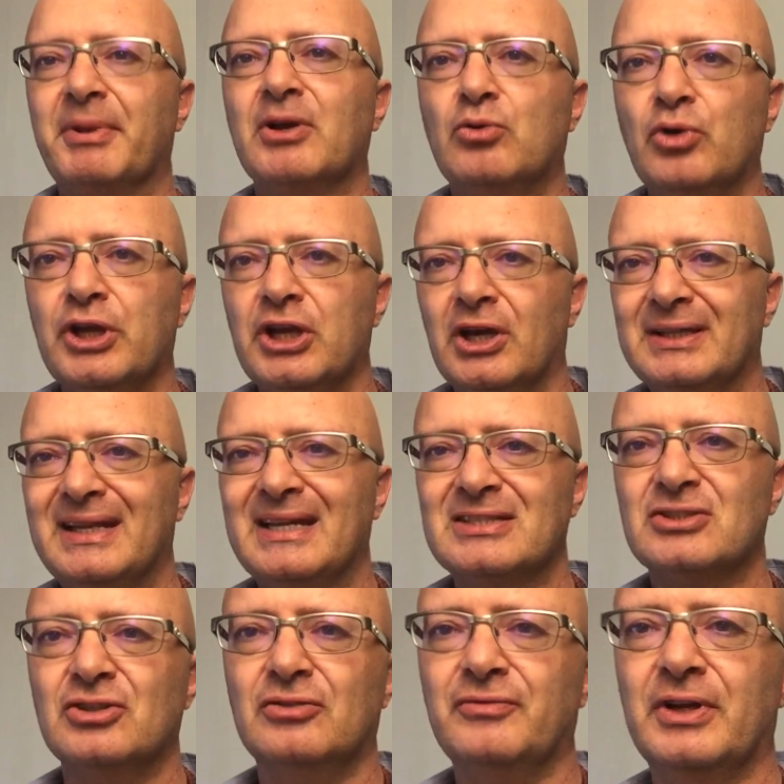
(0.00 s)
Per cui io
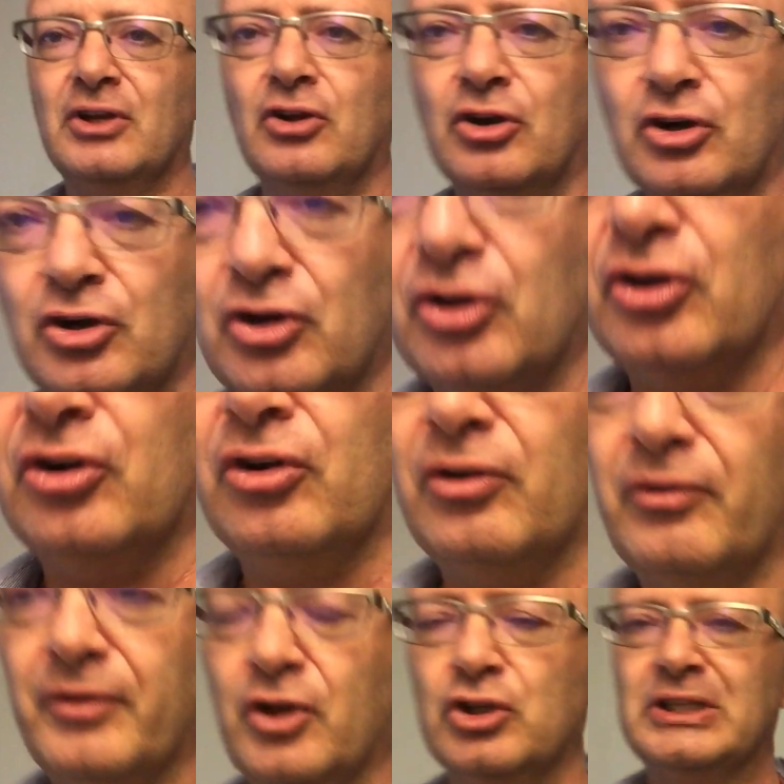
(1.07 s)
adesso ve
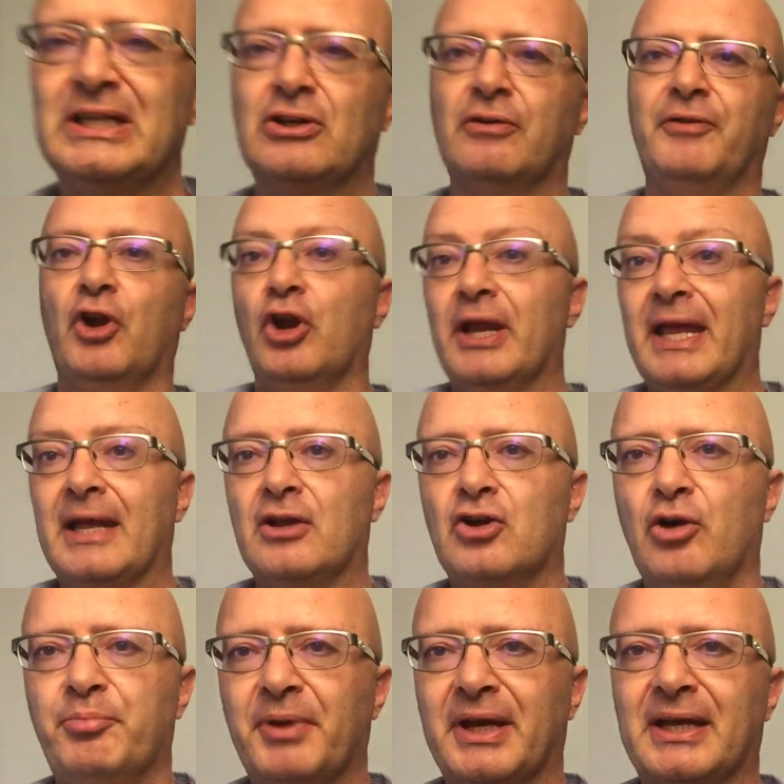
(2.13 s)
lo, ve lo, dico, ve lo
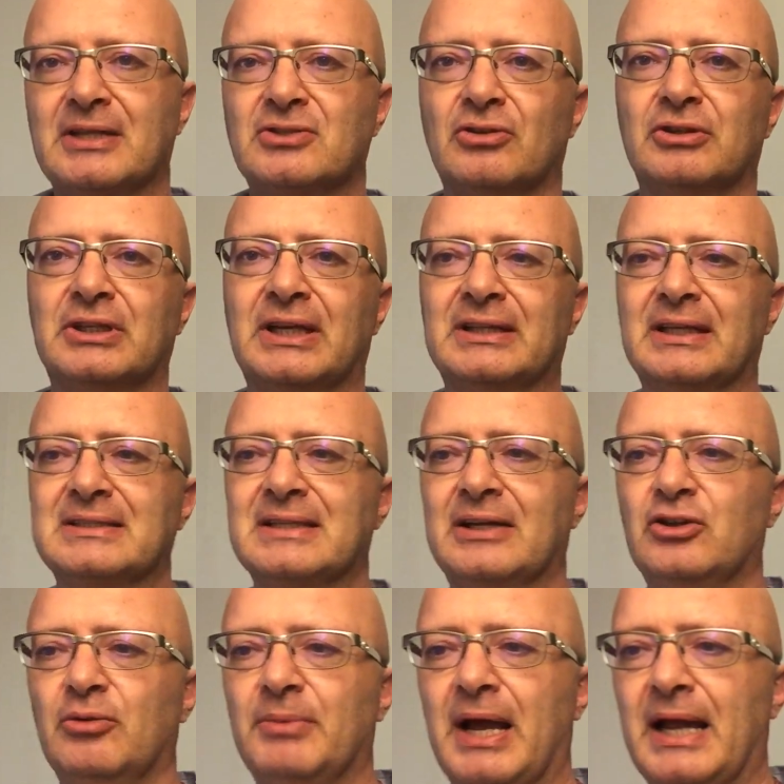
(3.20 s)
leggo perché sono
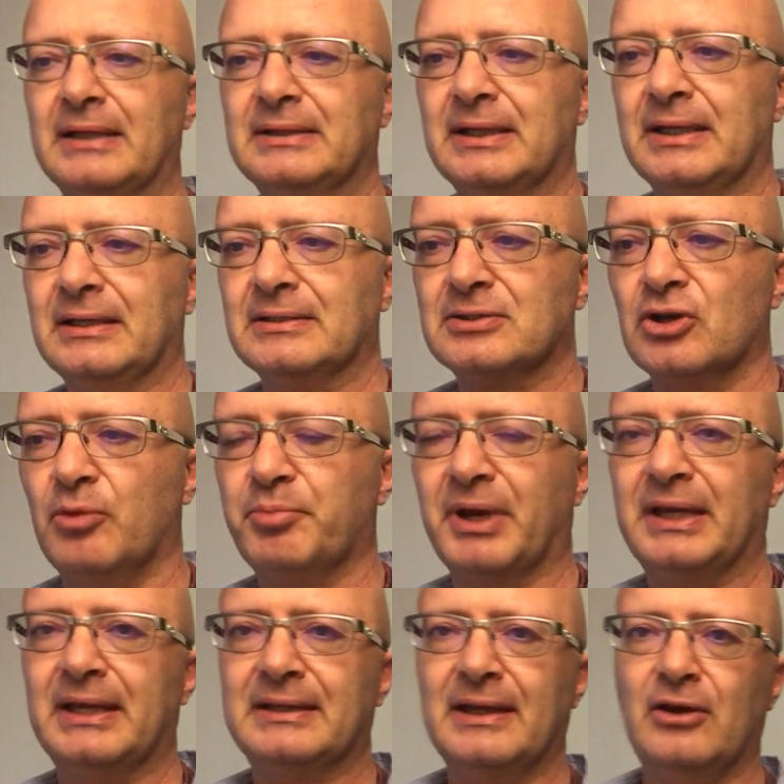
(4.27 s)
36 domande, non so,
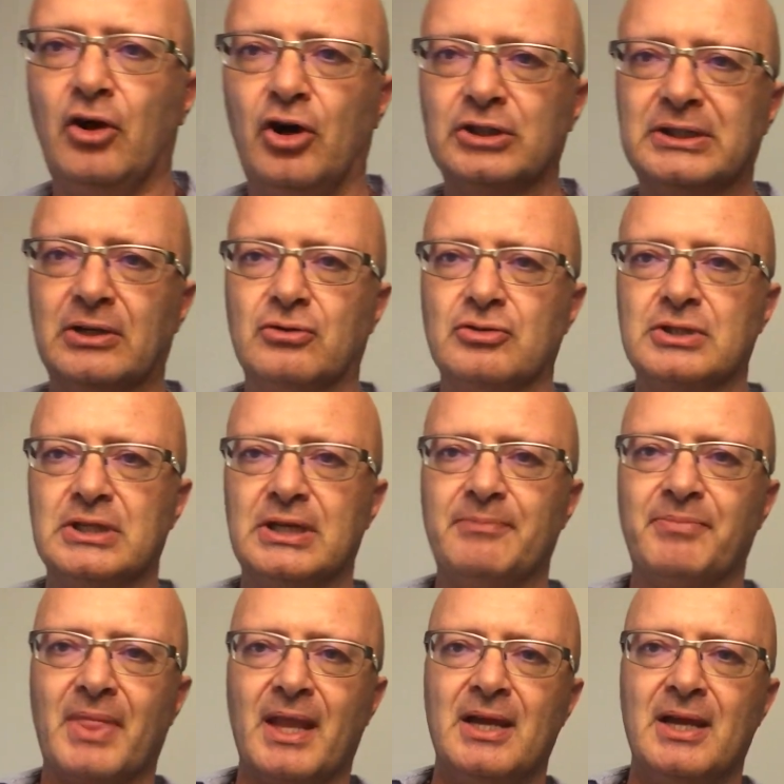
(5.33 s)
prendete nota così